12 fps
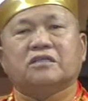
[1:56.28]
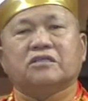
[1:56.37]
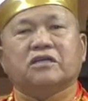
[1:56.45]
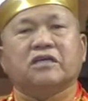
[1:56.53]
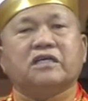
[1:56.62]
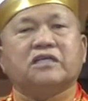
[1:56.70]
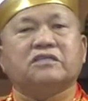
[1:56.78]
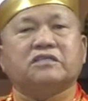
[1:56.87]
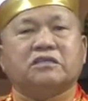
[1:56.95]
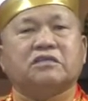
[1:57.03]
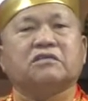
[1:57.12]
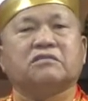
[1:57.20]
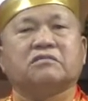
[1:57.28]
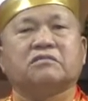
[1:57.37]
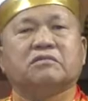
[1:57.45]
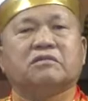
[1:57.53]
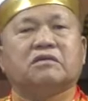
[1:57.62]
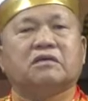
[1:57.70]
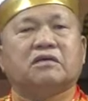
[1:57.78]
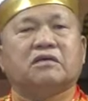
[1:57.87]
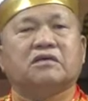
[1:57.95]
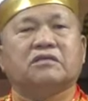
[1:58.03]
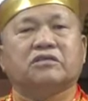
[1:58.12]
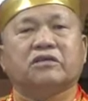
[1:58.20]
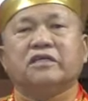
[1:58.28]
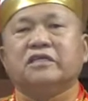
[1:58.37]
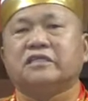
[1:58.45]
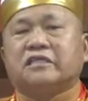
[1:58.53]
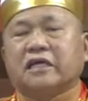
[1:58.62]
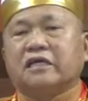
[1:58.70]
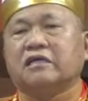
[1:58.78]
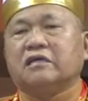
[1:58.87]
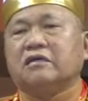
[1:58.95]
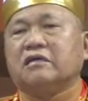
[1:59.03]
这一世这一生